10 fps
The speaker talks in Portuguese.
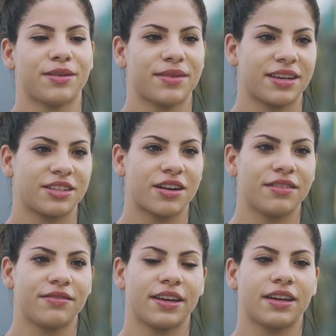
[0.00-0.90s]
nome é Ingrid
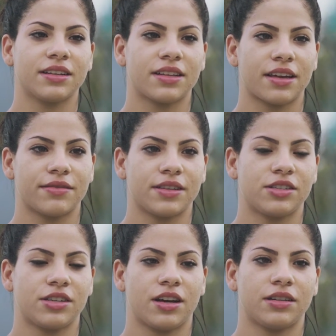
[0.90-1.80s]
Oliveira, tenho
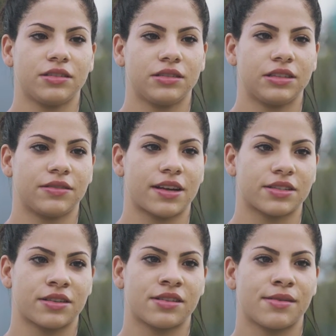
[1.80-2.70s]
20 anos e
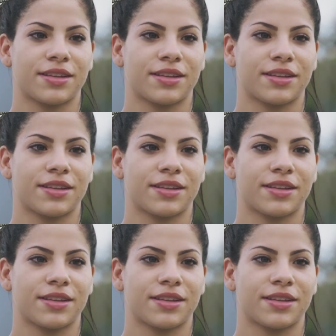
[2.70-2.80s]
faço aula na